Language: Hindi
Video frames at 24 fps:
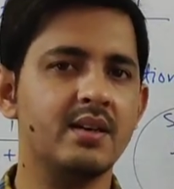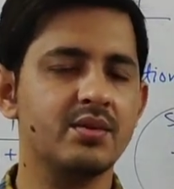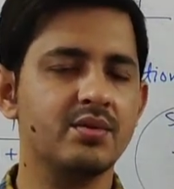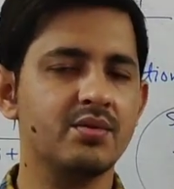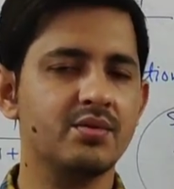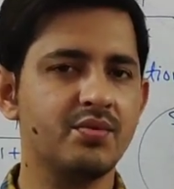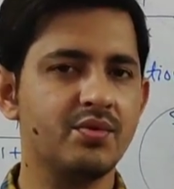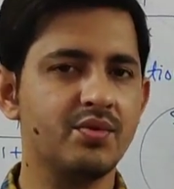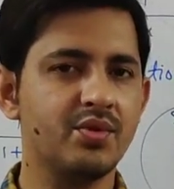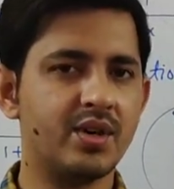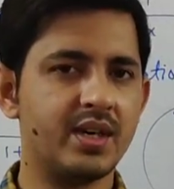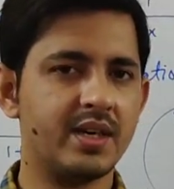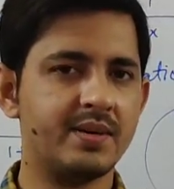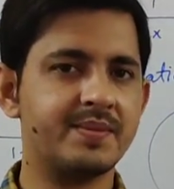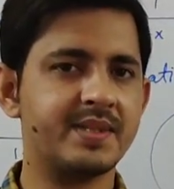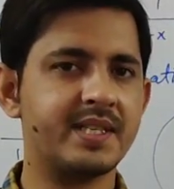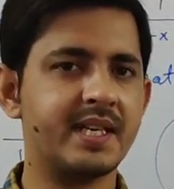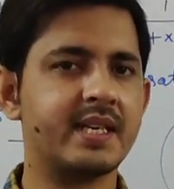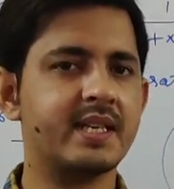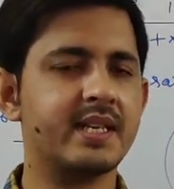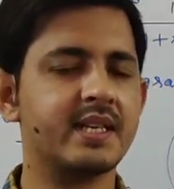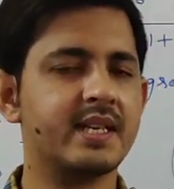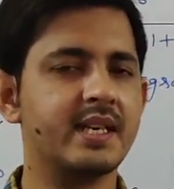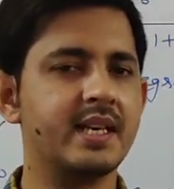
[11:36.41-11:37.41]
तो वो आप
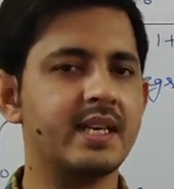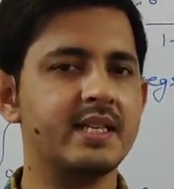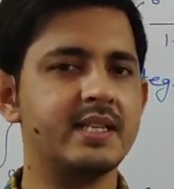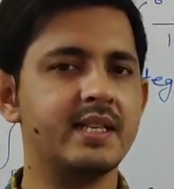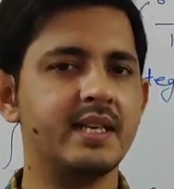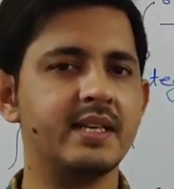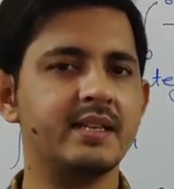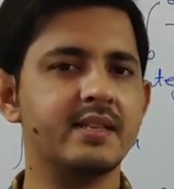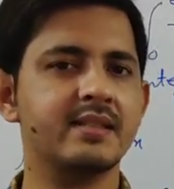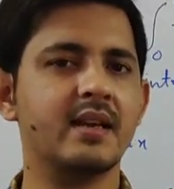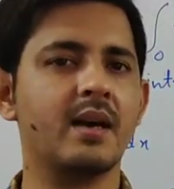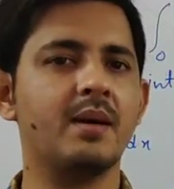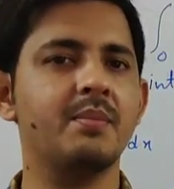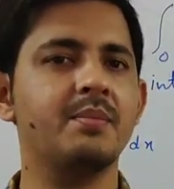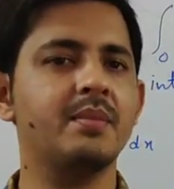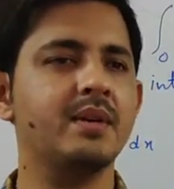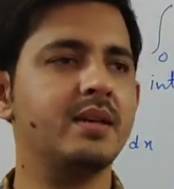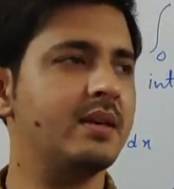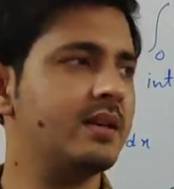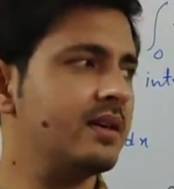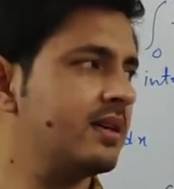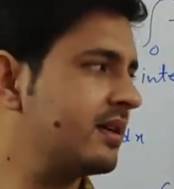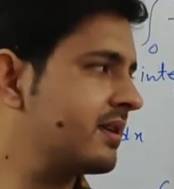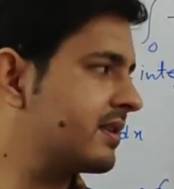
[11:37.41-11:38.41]
चेक करके ले जाएं एग्जाम में